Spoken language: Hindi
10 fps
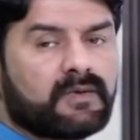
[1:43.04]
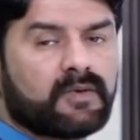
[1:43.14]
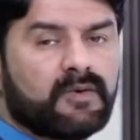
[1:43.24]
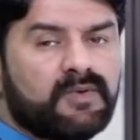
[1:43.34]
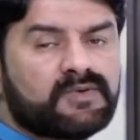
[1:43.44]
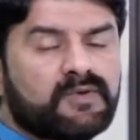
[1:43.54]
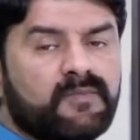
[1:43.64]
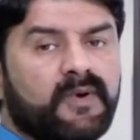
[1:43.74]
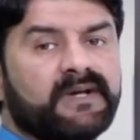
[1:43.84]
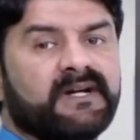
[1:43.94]
क्रोमोसोम
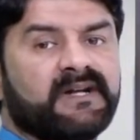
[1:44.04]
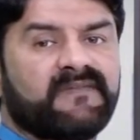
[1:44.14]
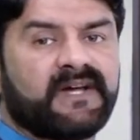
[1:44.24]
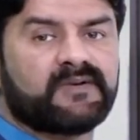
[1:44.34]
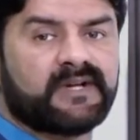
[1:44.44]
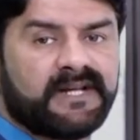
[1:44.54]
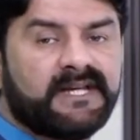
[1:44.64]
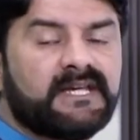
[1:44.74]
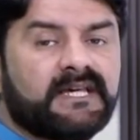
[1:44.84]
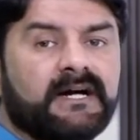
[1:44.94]
को आइडेंटिफाई उन्होंने
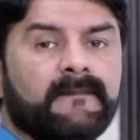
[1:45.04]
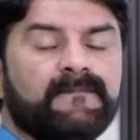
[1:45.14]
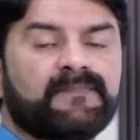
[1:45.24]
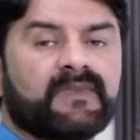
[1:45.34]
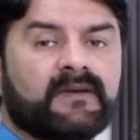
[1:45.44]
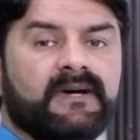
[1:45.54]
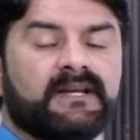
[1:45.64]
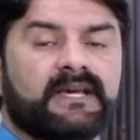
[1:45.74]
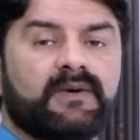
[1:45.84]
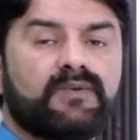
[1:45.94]
नहीं किया
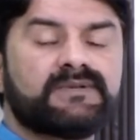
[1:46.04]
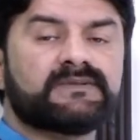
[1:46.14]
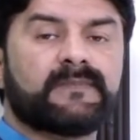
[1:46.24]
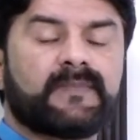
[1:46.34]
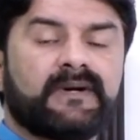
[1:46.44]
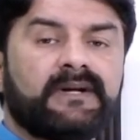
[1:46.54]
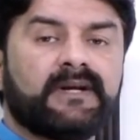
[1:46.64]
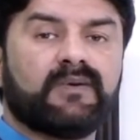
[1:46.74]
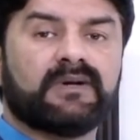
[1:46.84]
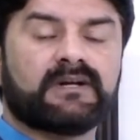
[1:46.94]
बल्कि उस
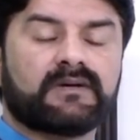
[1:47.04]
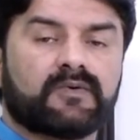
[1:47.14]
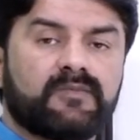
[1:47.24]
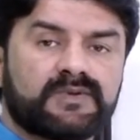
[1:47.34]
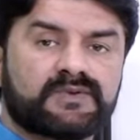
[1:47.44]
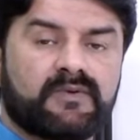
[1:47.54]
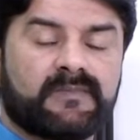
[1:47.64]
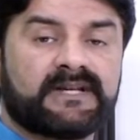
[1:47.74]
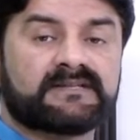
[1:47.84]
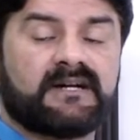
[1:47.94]
पर्टिकुलर क्रोमोसोम
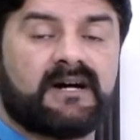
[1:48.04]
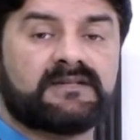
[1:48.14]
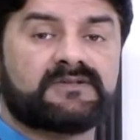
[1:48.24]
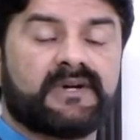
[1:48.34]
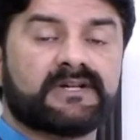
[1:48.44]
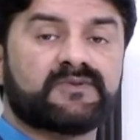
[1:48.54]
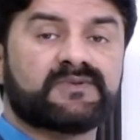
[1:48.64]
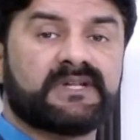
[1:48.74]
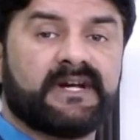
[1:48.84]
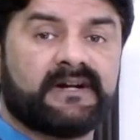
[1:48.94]
के साथ जो
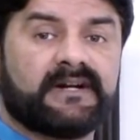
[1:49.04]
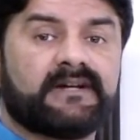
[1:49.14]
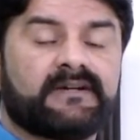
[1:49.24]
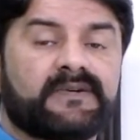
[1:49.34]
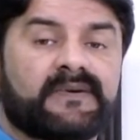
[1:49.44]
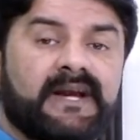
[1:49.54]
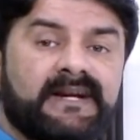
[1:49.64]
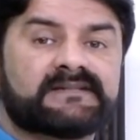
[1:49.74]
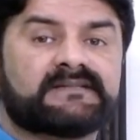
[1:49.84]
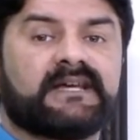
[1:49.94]
एसोसिएटेड
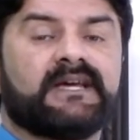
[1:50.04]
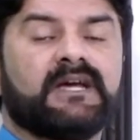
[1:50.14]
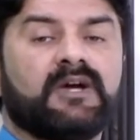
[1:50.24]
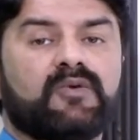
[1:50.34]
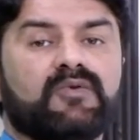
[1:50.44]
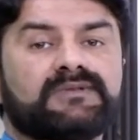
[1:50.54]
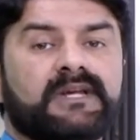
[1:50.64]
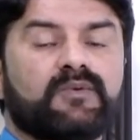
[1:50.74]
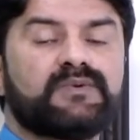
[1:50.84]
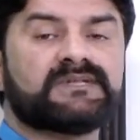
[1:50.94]
ट्रेड्स थे
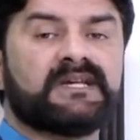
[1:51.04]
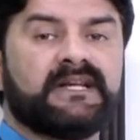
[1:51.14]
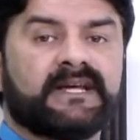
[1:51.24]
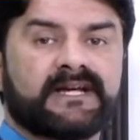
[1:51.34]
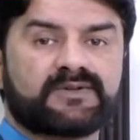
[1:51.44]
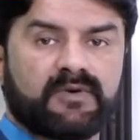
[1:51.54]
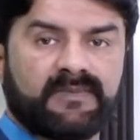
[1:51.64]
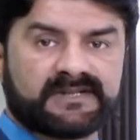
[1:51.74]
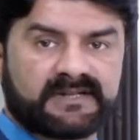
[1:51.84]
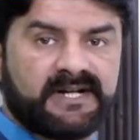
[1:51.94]
उन्होंने उसके लिंकेज को
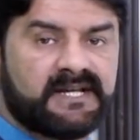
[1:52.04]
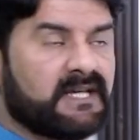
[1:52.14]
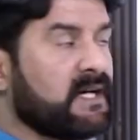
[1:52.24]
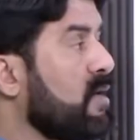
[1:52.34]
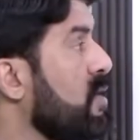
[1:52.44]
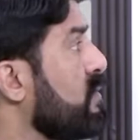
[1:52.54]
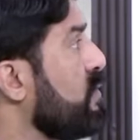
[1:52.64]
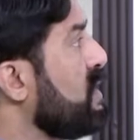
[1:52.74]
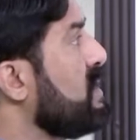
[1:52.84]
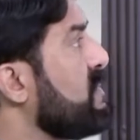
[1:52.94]
भी स्टडी किया और
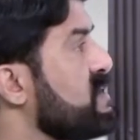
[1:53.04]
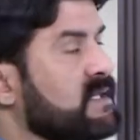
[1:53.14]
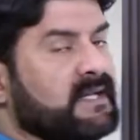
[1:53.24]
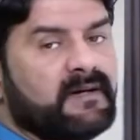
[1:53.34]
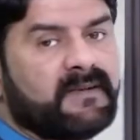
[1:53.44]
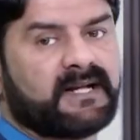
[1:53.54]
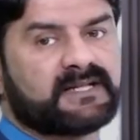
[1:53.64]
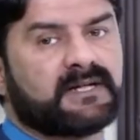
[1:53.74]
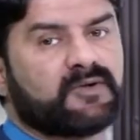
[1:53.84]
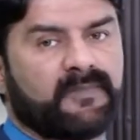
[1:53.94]
वही बेसिकली हमारा
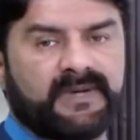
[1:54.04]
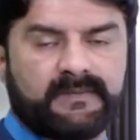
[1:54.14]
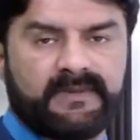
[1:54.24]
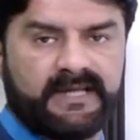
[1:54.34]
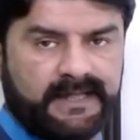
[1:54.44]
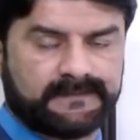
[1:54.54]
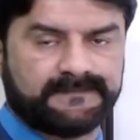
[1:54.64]
आज का टॉपिक भी है